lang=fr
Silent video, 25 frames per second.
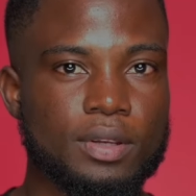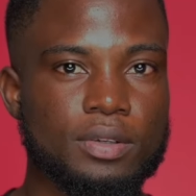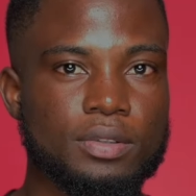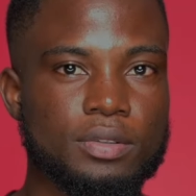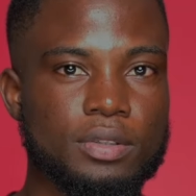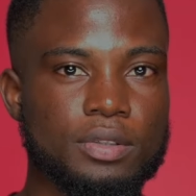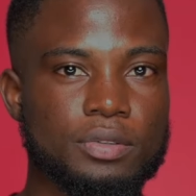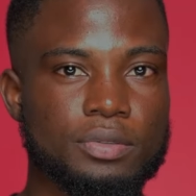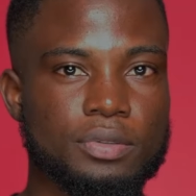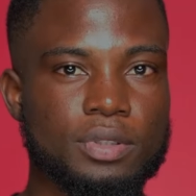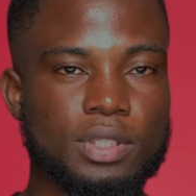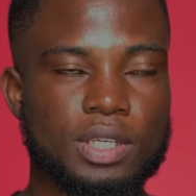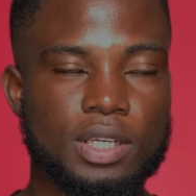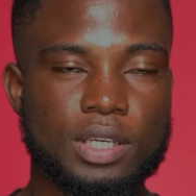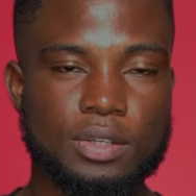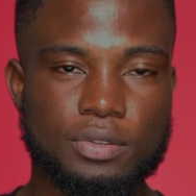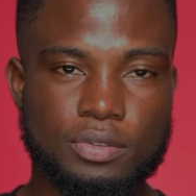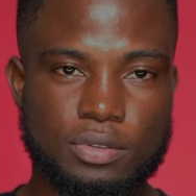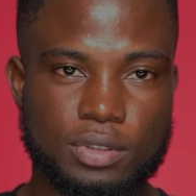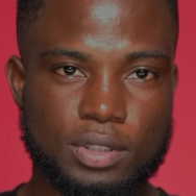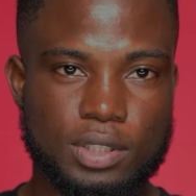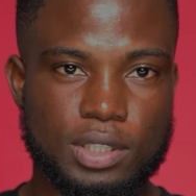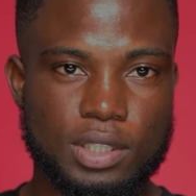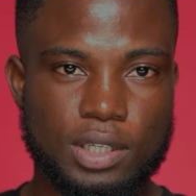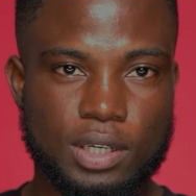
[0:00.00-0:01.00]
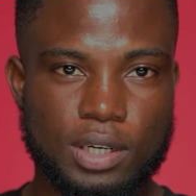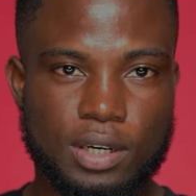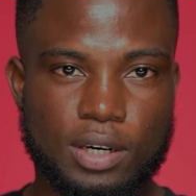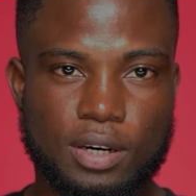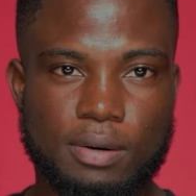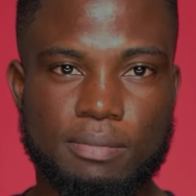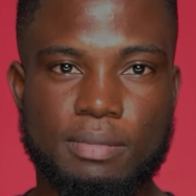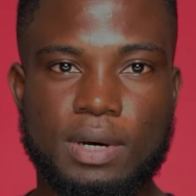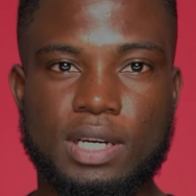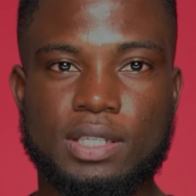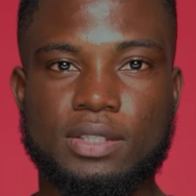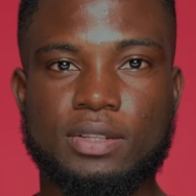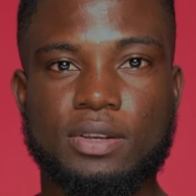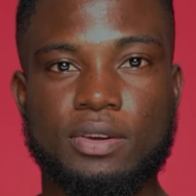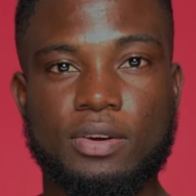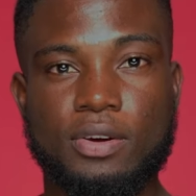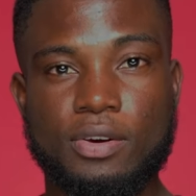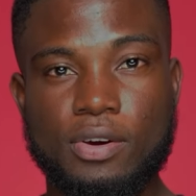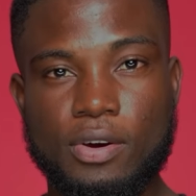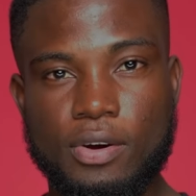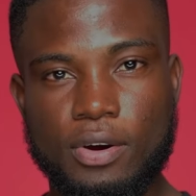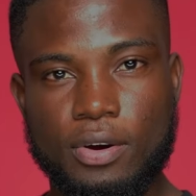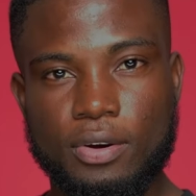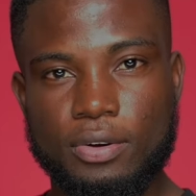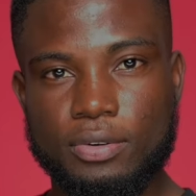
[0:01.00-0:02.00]
Je suis étudiant en Master
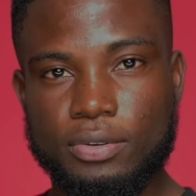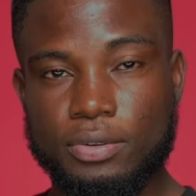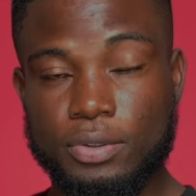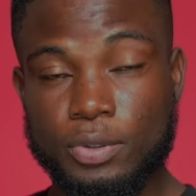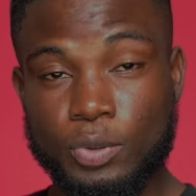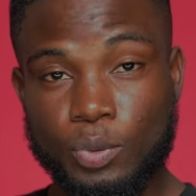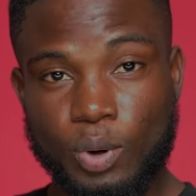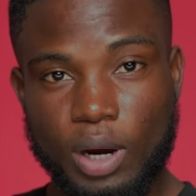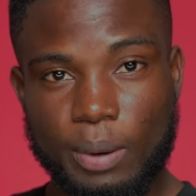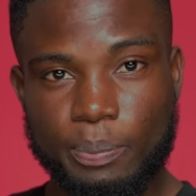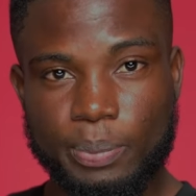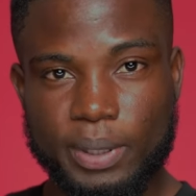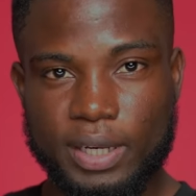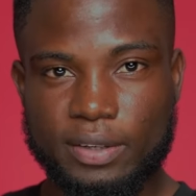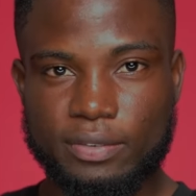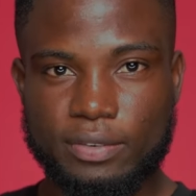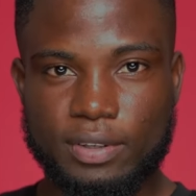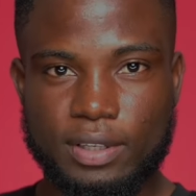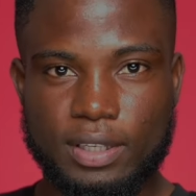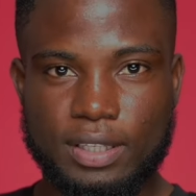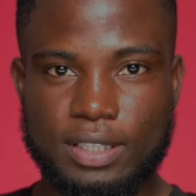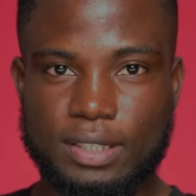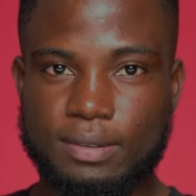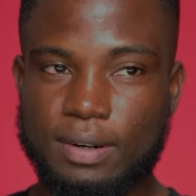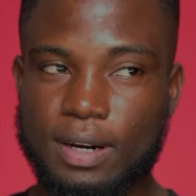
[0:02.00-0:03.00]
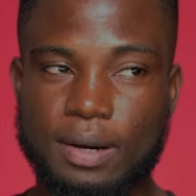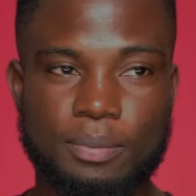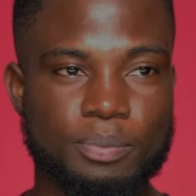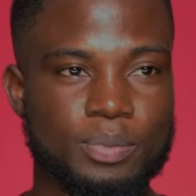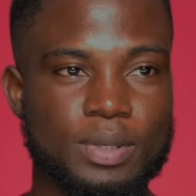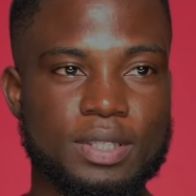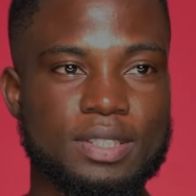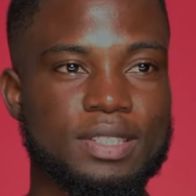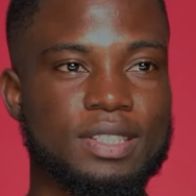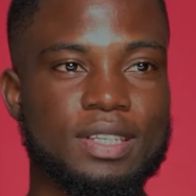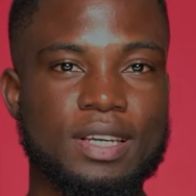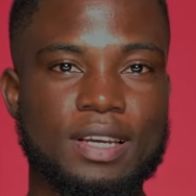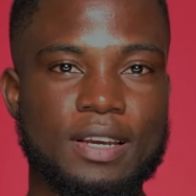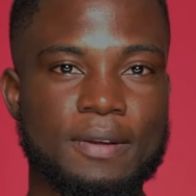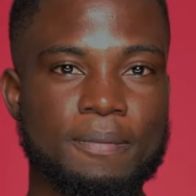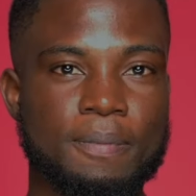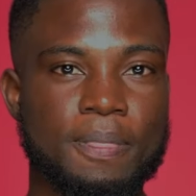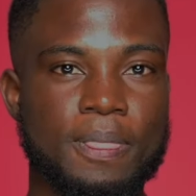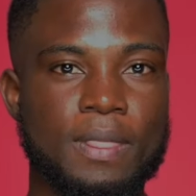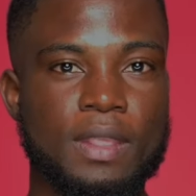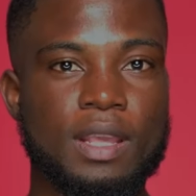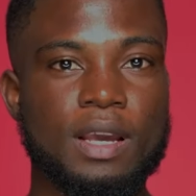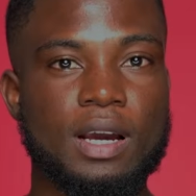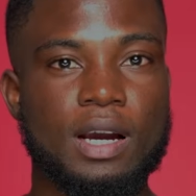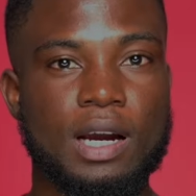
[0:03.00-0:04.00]
1 de droit privé à Pétien,
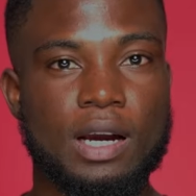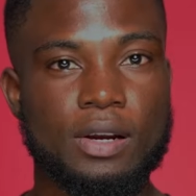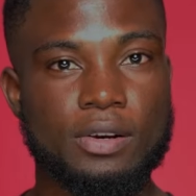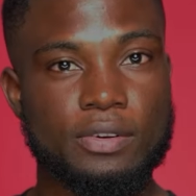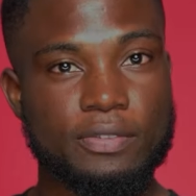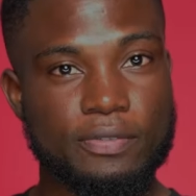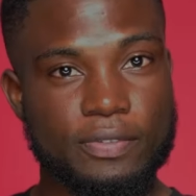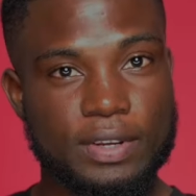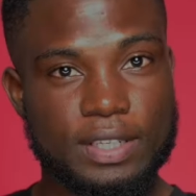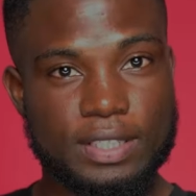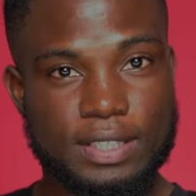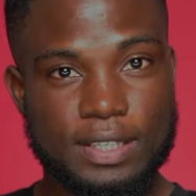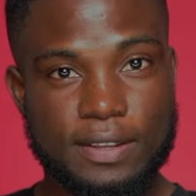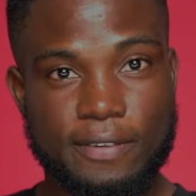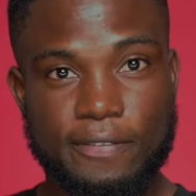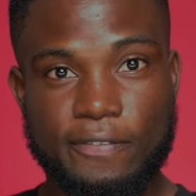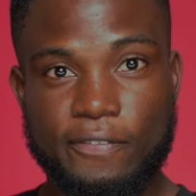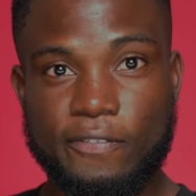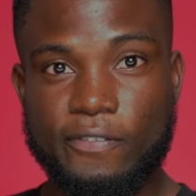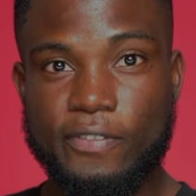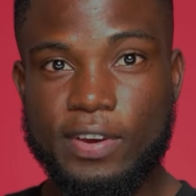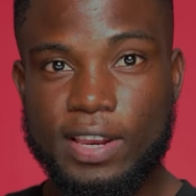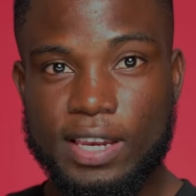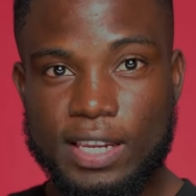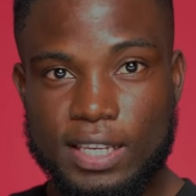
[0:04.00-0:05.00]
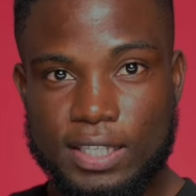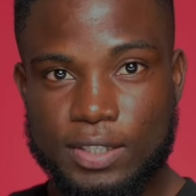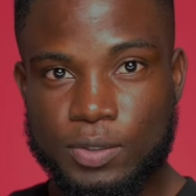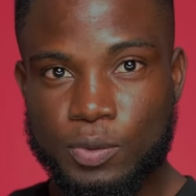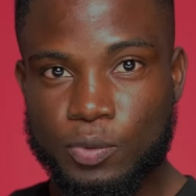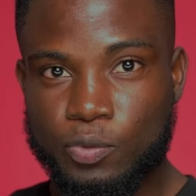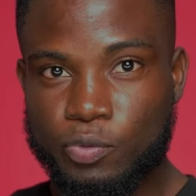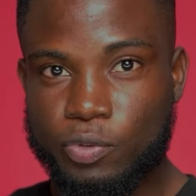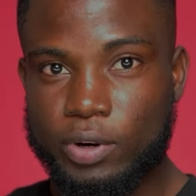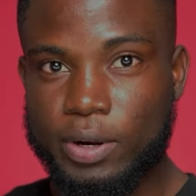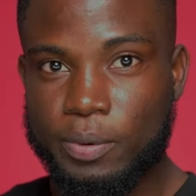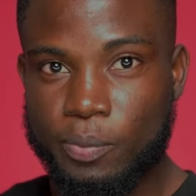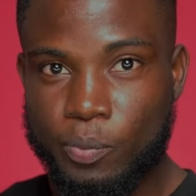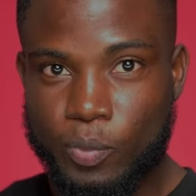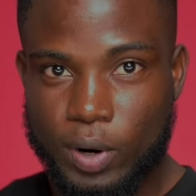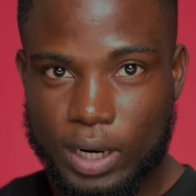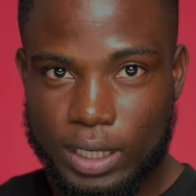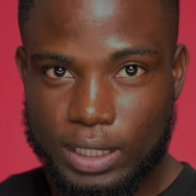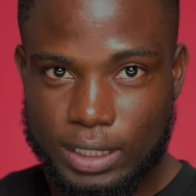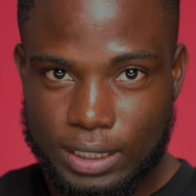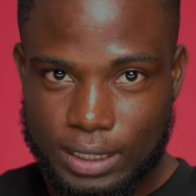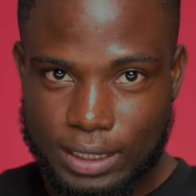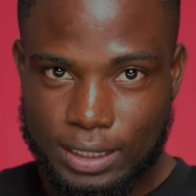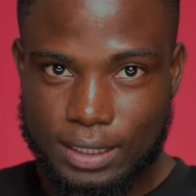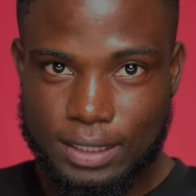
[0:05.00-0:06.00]
à l'université Félix
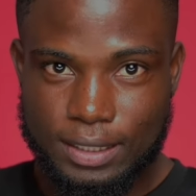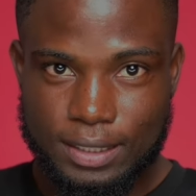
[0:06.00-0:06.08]
Soufoué-Boigny.